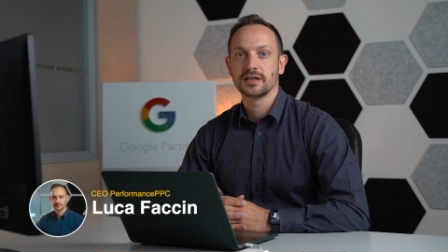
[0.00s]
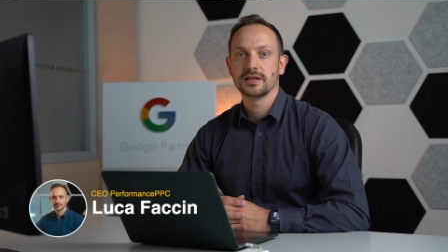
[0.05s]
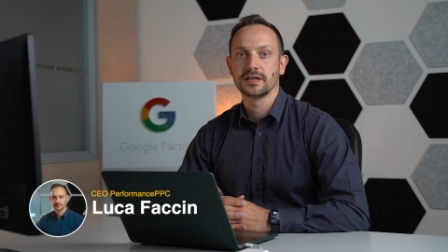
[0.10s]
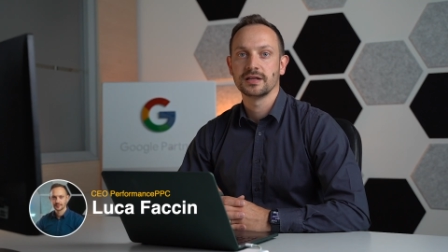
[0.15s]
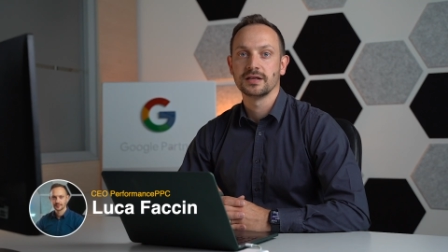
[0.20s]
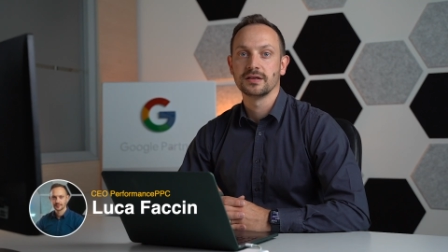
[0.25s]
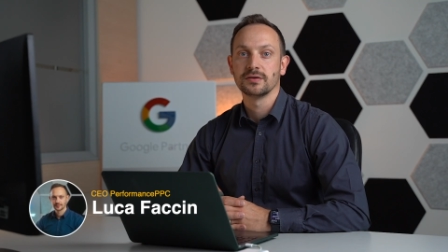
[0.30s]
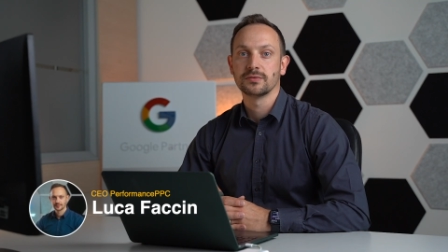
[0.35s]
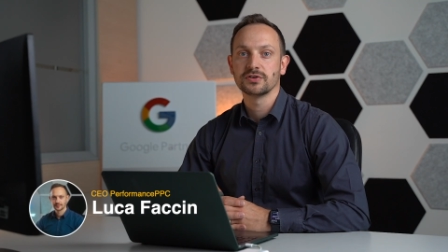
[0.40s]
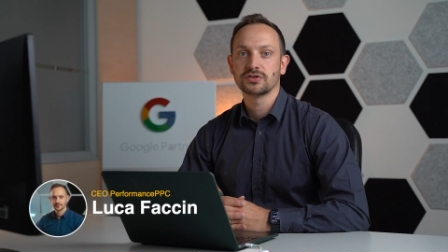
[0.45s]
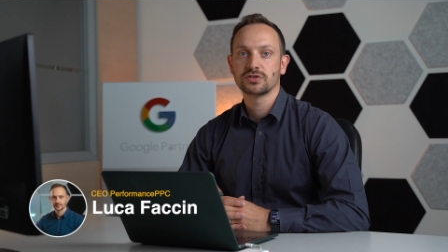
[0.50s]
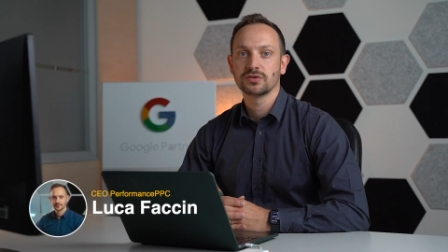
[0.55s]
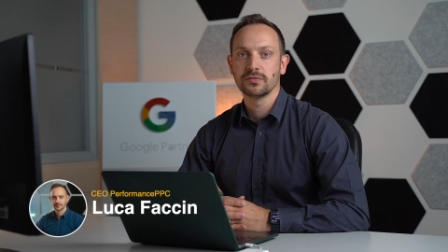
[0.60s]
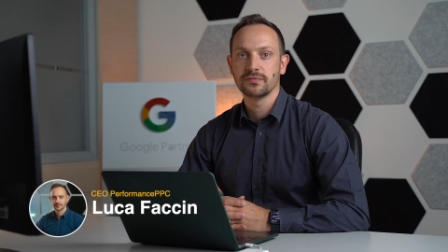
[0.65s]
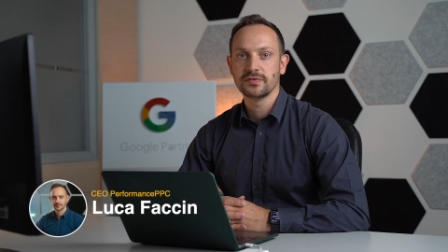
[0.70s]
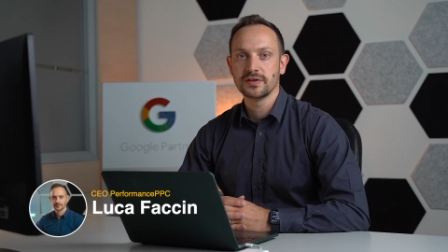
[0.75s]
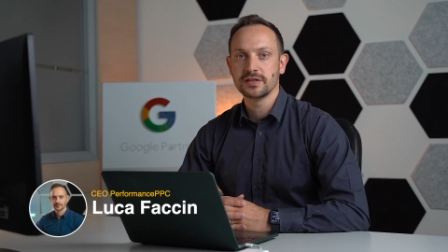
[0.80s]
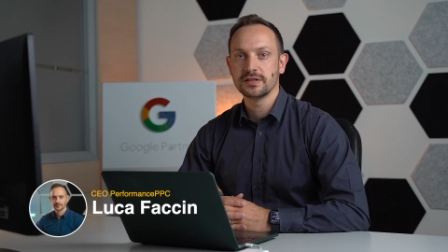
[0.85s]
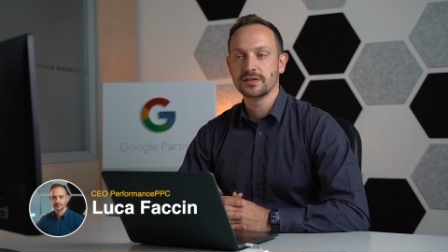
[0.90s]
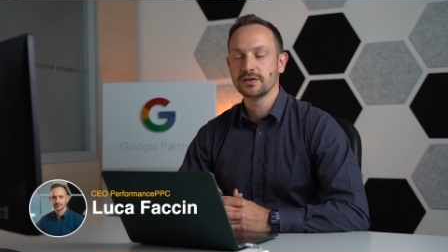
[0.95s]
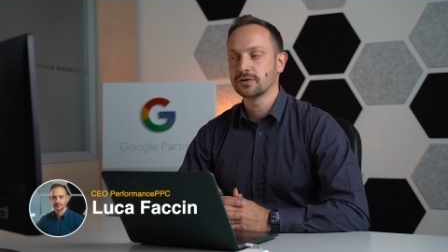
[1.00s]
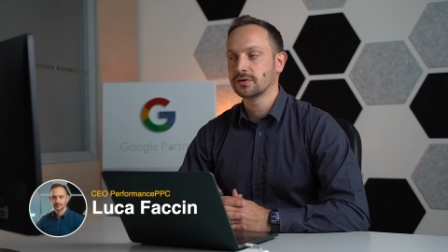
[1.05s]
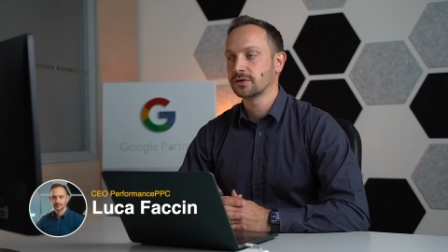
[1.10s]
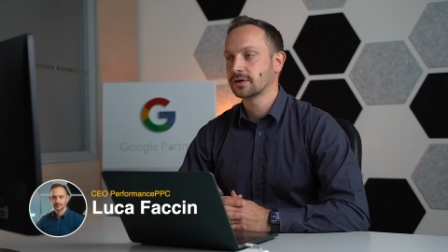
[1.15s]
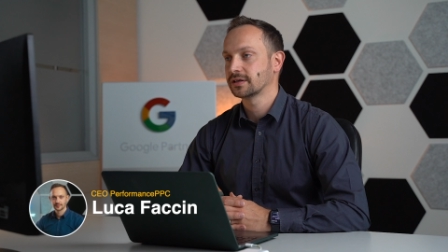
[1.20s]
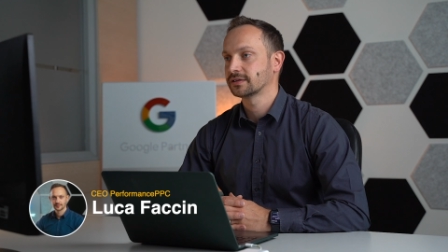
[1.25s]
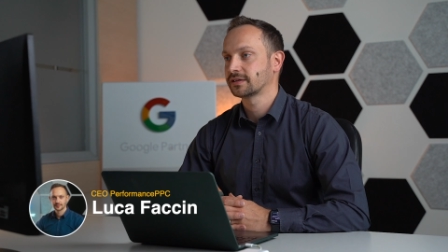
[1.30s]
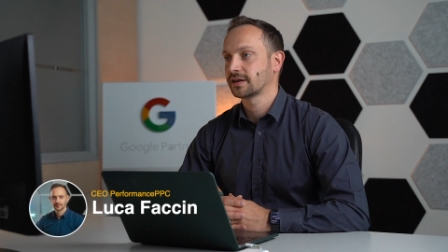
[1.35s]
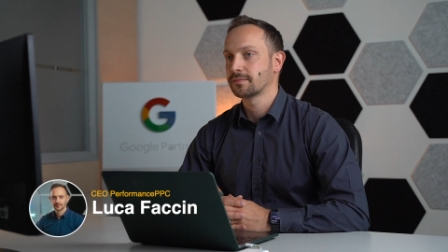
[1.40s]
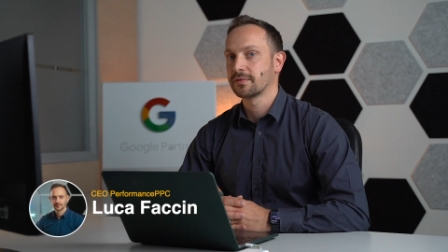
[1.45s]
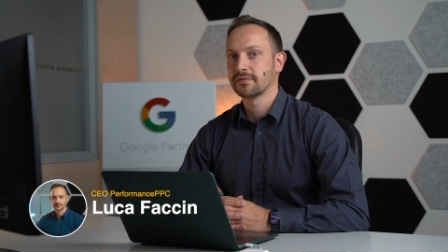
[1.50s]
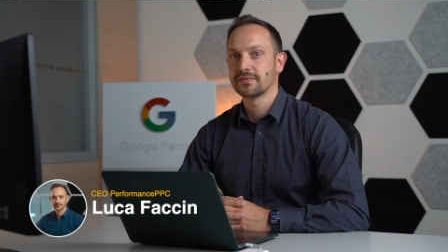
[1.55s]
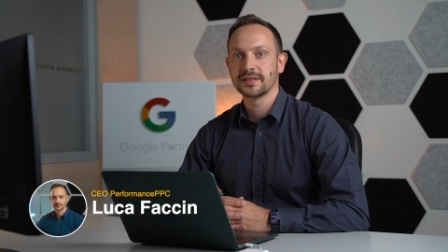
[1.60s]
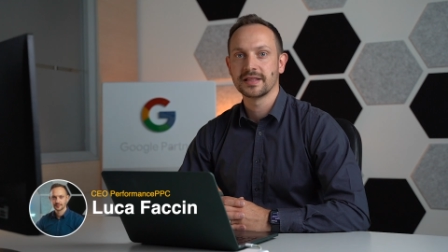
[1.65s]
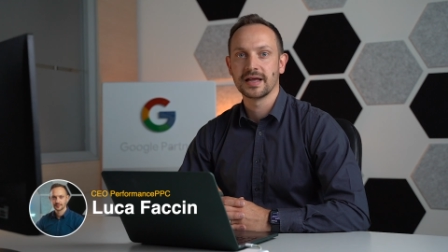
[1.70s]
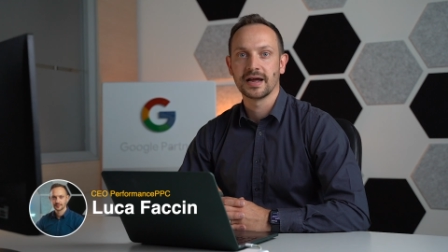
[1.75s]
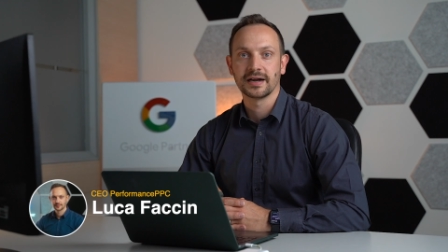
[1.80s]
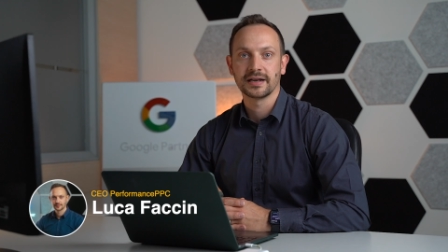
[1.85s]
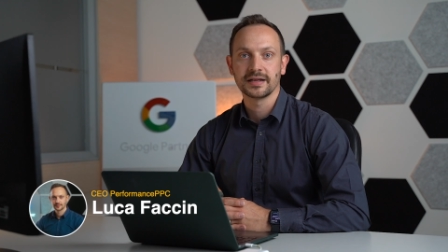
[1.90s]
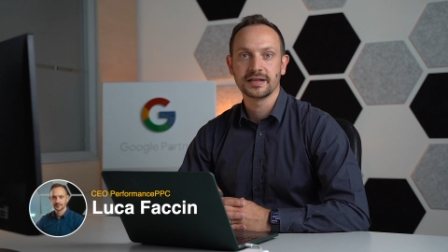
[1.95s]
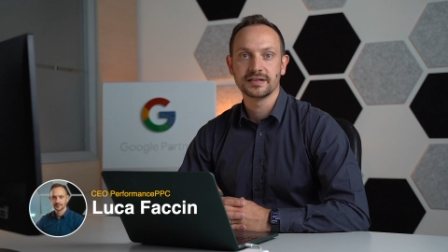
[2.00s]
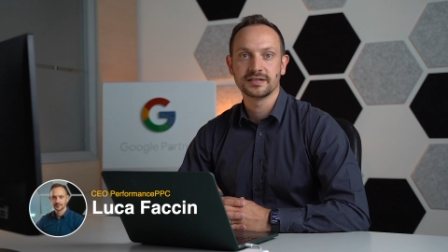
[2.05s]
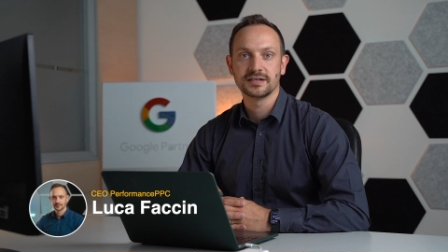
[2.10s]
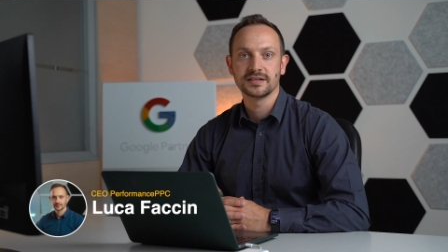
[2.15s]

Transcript: in questo video andremo a vedere il